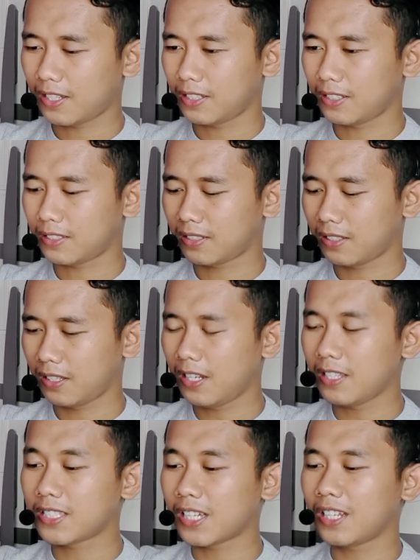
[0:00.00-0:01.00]
Nice.
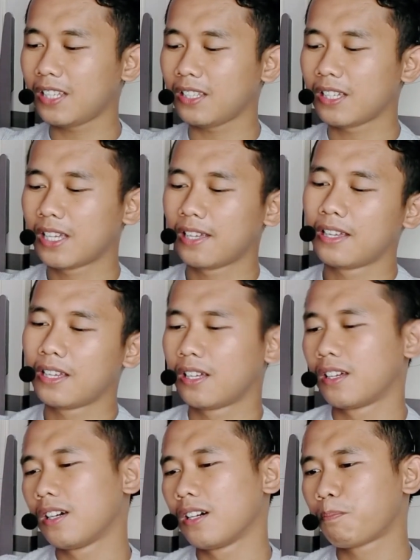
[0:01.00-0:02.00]
Ini jadi
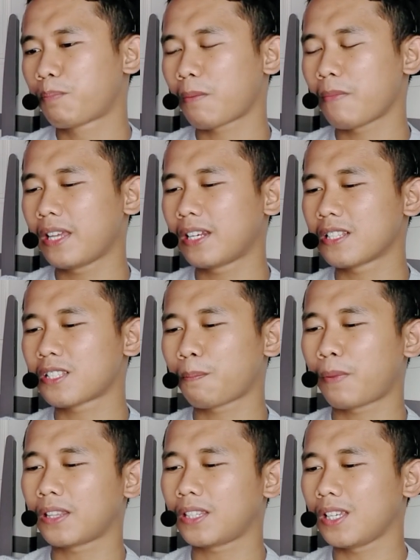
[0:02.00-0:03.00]
permainan
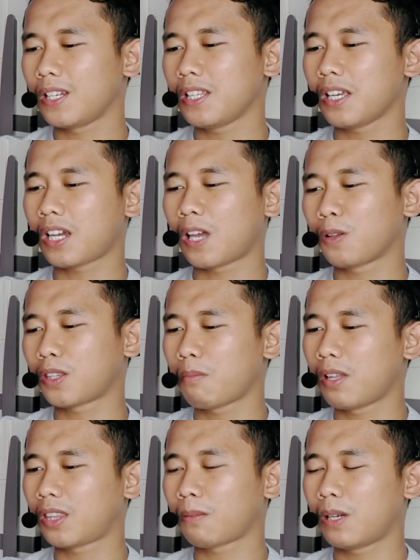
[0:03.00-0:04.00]
seperti ini kalau
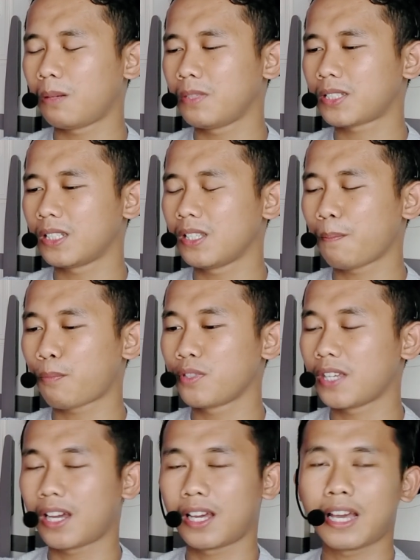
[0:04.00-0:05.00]
teman-teman misalnya
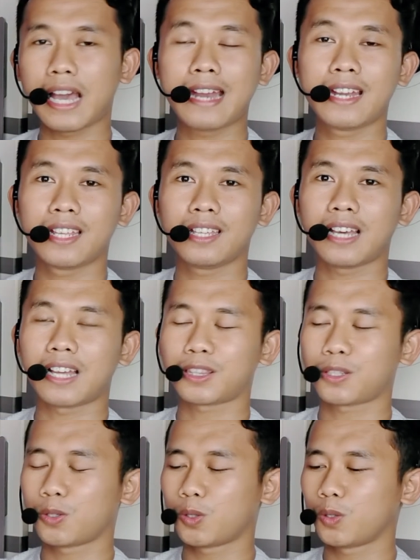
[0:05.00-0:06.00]
punya adik
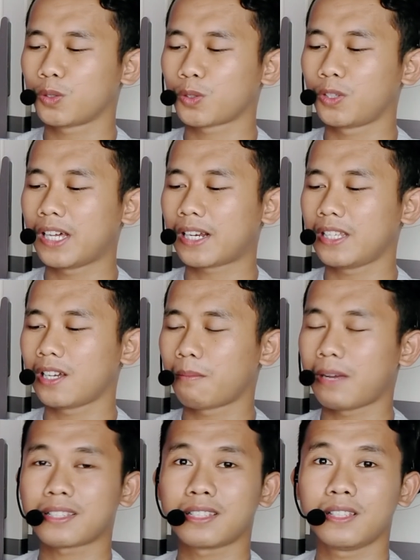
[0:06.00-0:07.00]
atau saudara
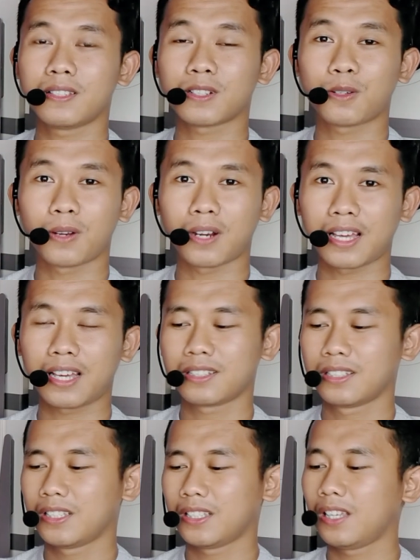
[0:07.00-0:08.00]
yang masih
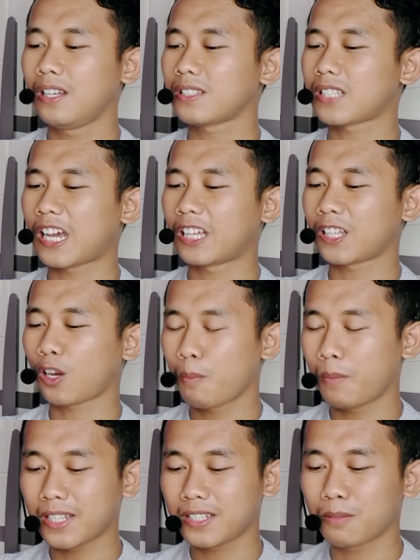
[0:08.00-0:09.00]
sekolah, ini sangat
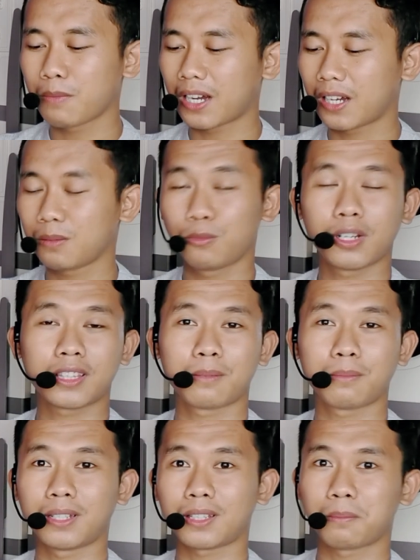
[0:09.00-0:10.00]
rekomendasi banget buat
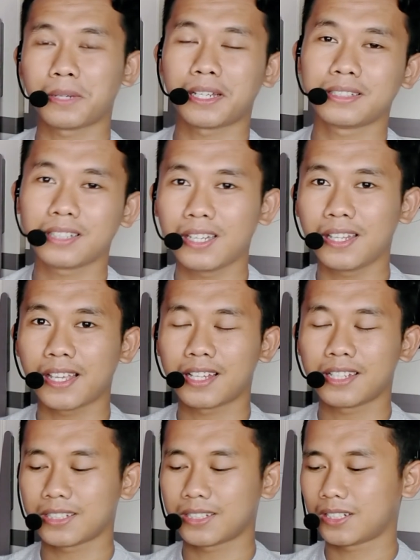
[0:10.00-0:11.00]
teman-teman ini ya.